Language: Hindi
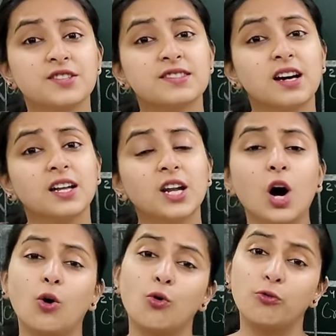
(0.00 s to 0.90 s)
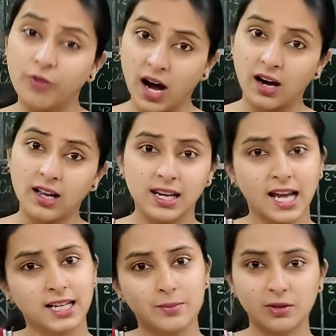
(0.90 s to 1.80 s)
स न ओ फ
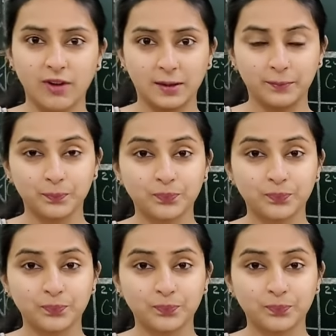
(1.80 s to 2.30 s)
लाइन नंबर वन